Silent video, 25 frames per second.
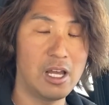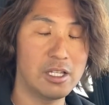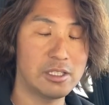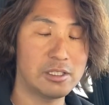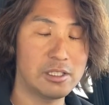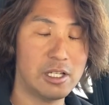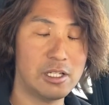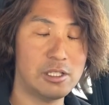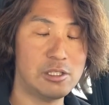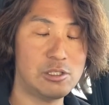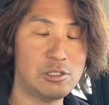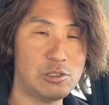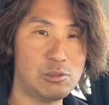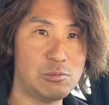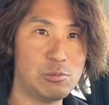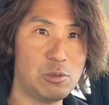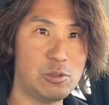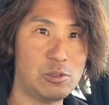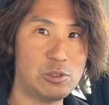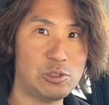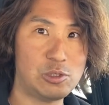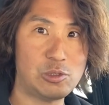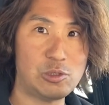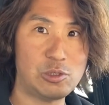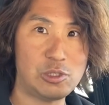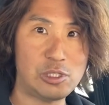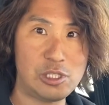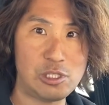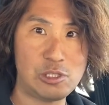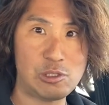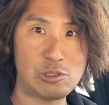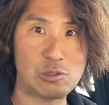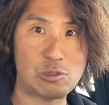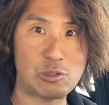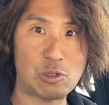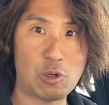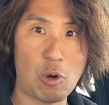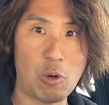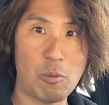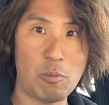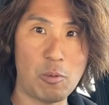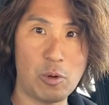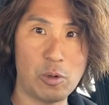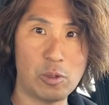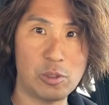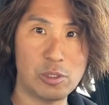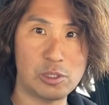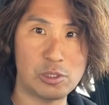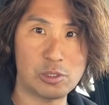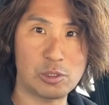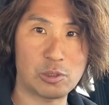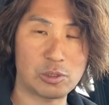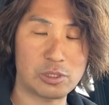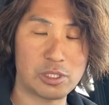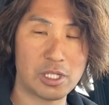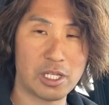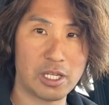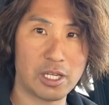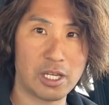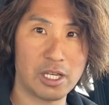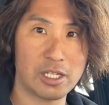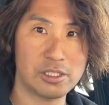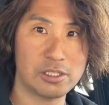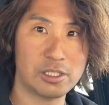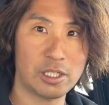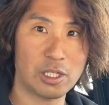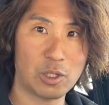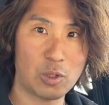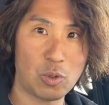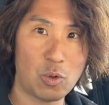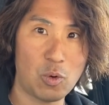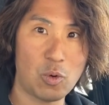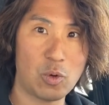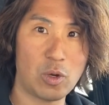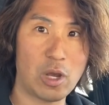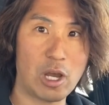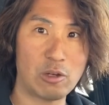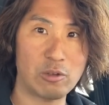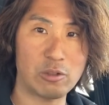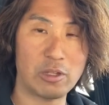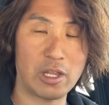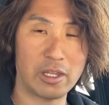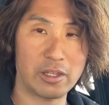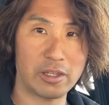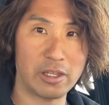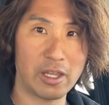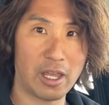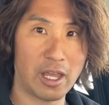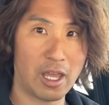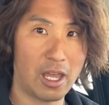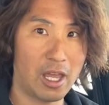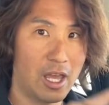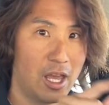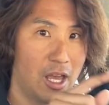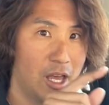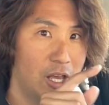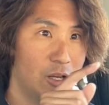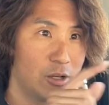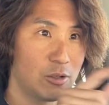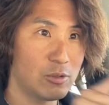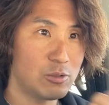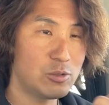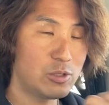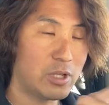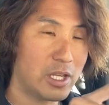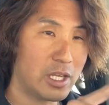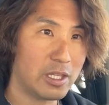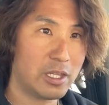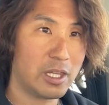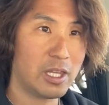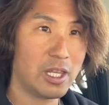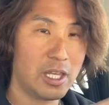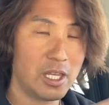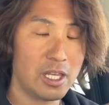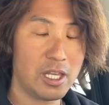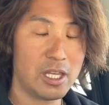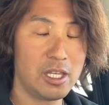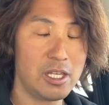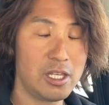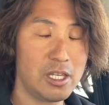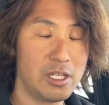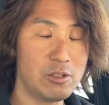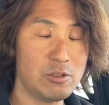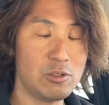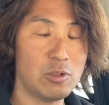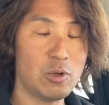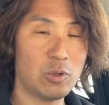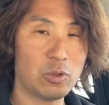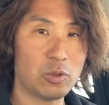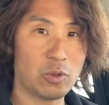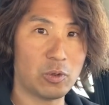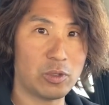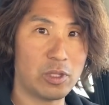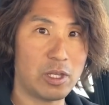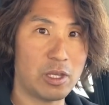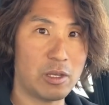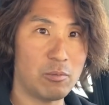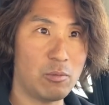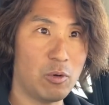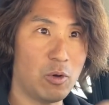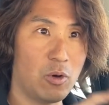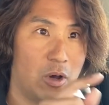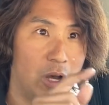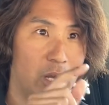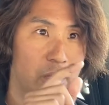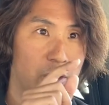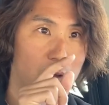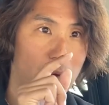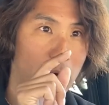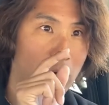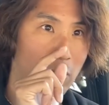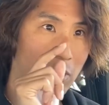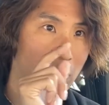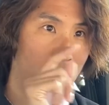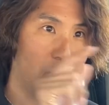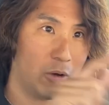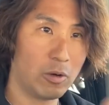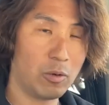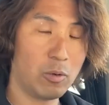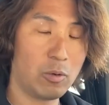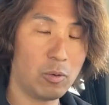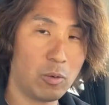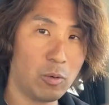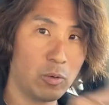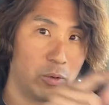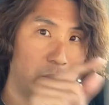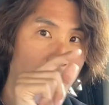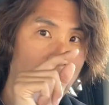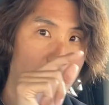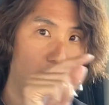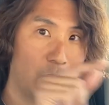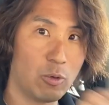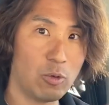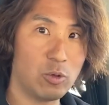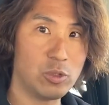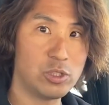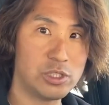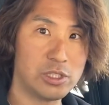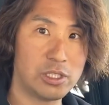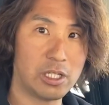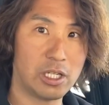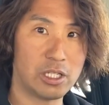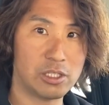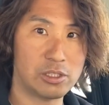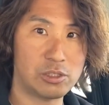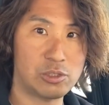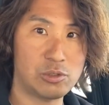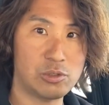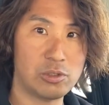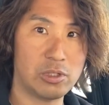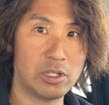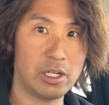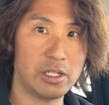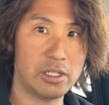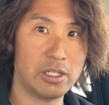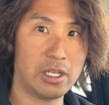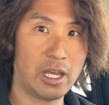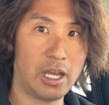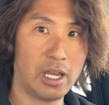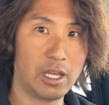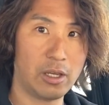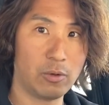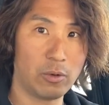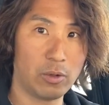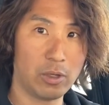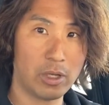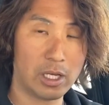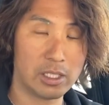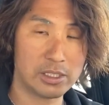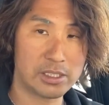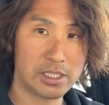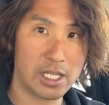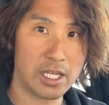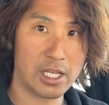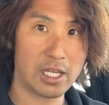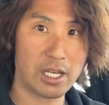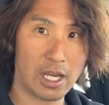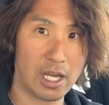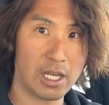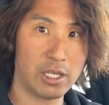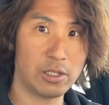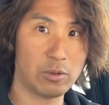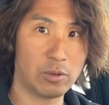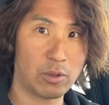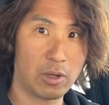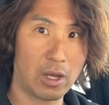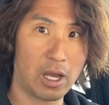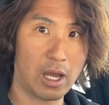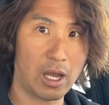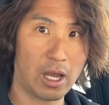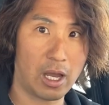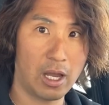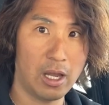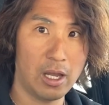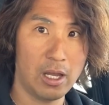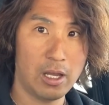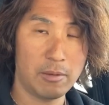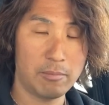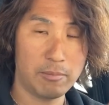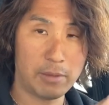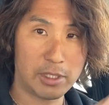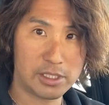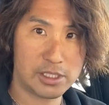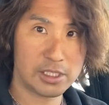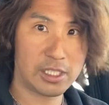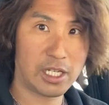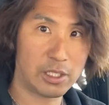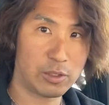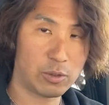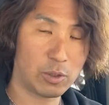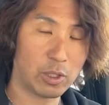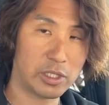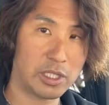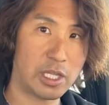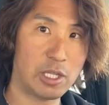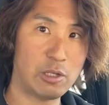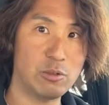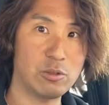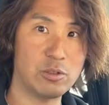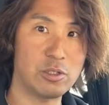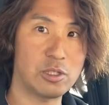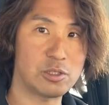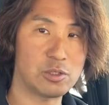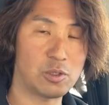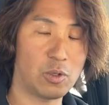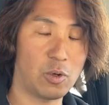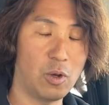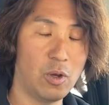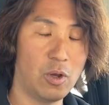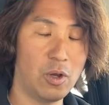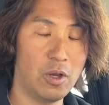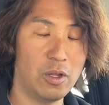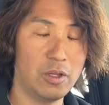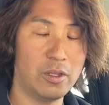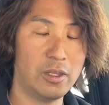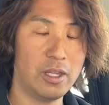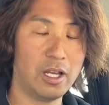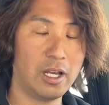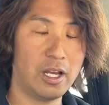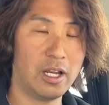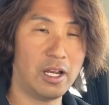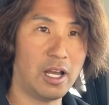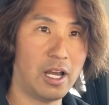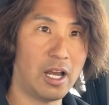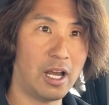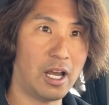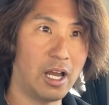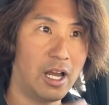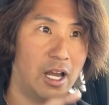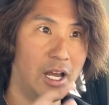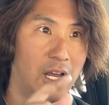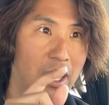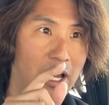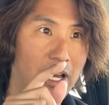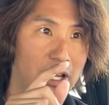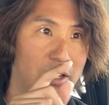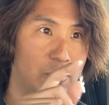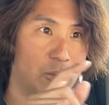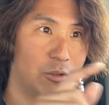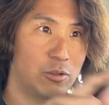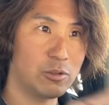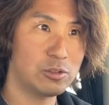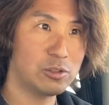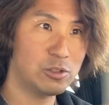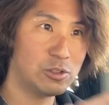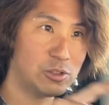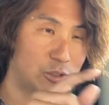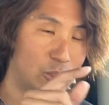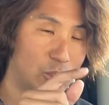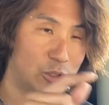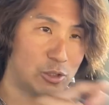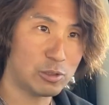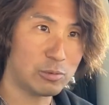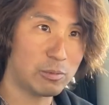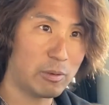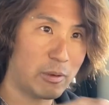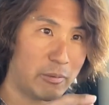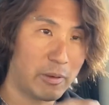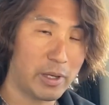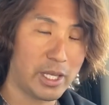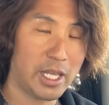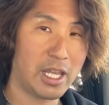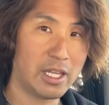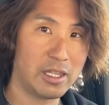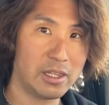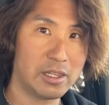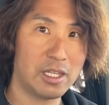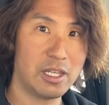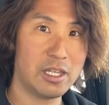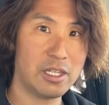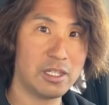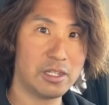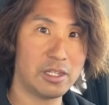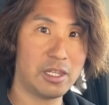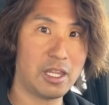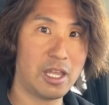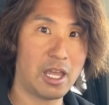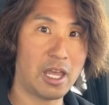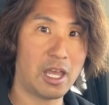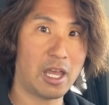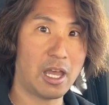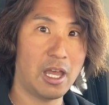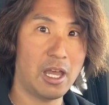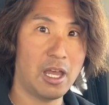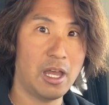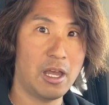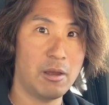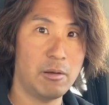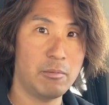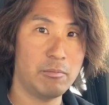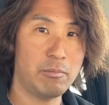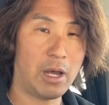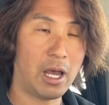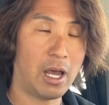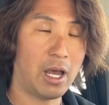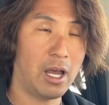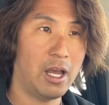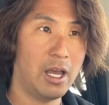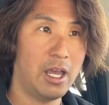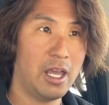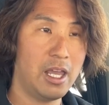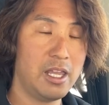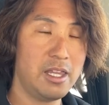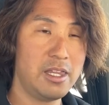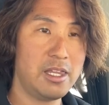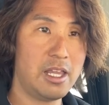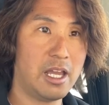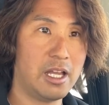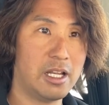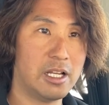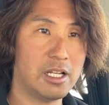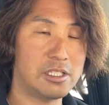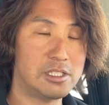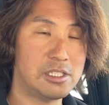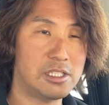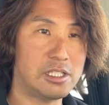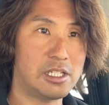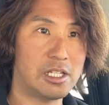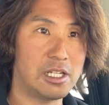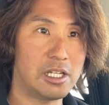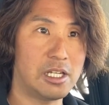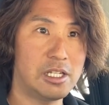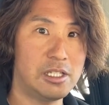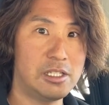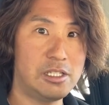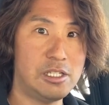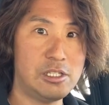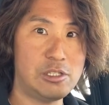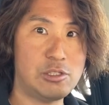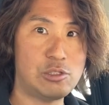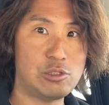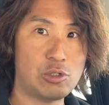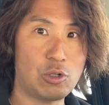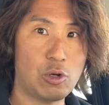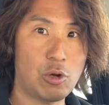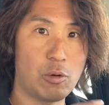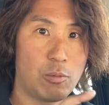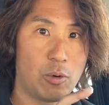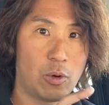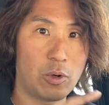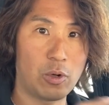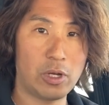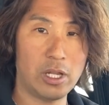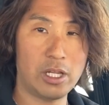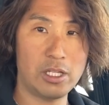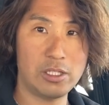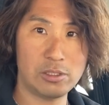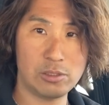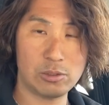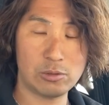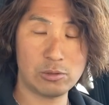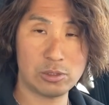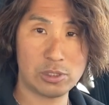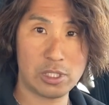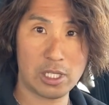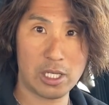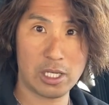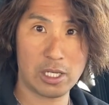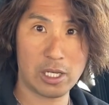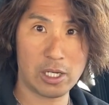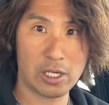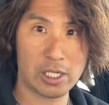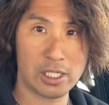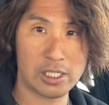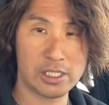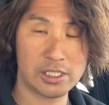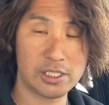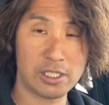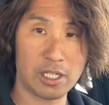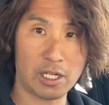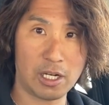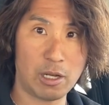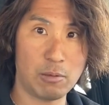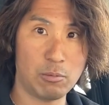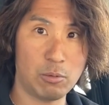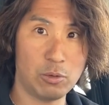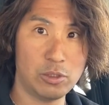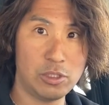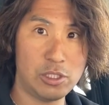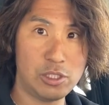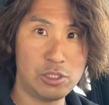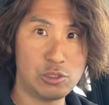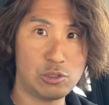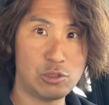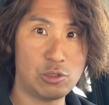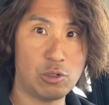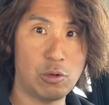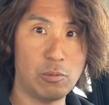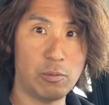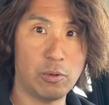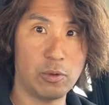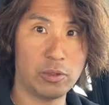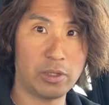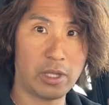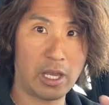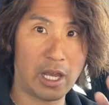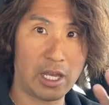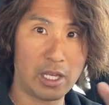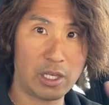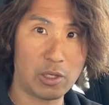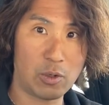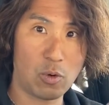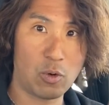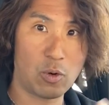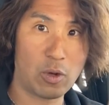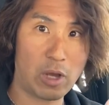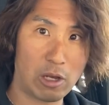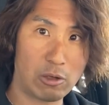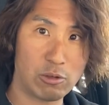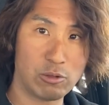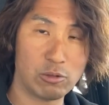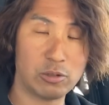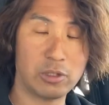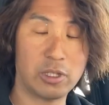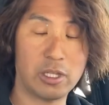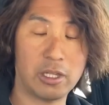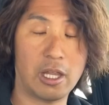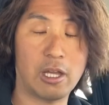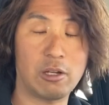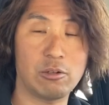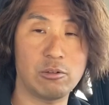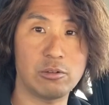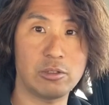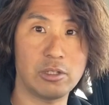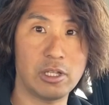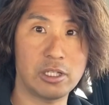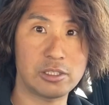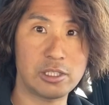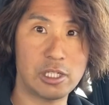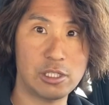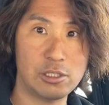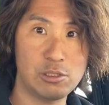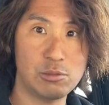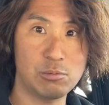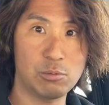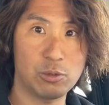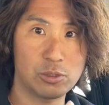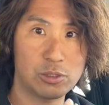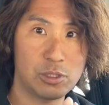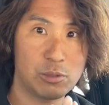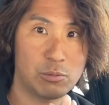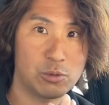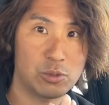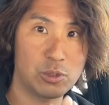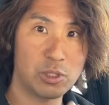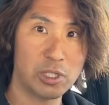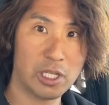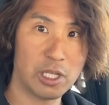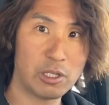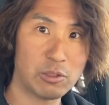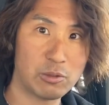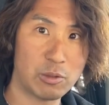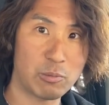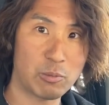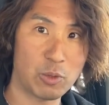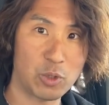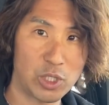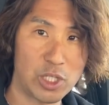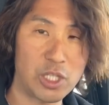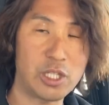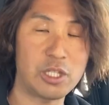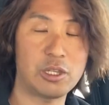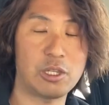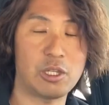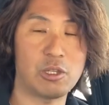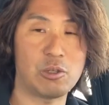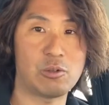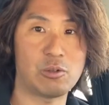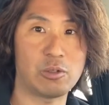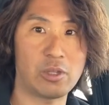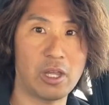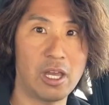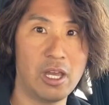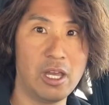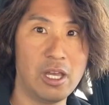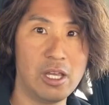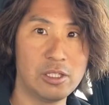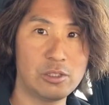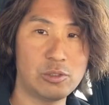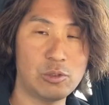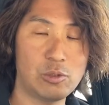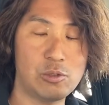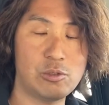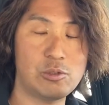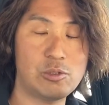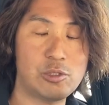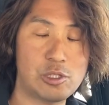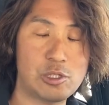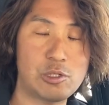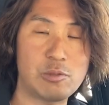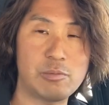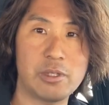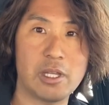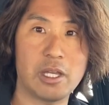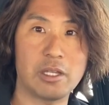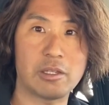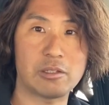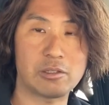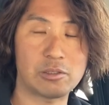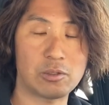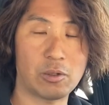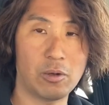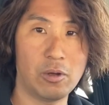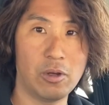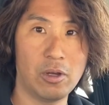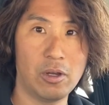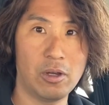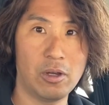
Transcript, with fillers: 30問中25問以上正解したら合格なんで、受けていくごとに、もうあの、答えを押した瞬間に、はい、これが正解とか、間違いとか出るんですよ。だから、あの、ずっとそのままやっていって、まあ、変な話、25問連続正解したら、もう25問で、はい、合格ってなるんで、30問全部受けなくてもいいっていうね、そういう仕組みなんですよ。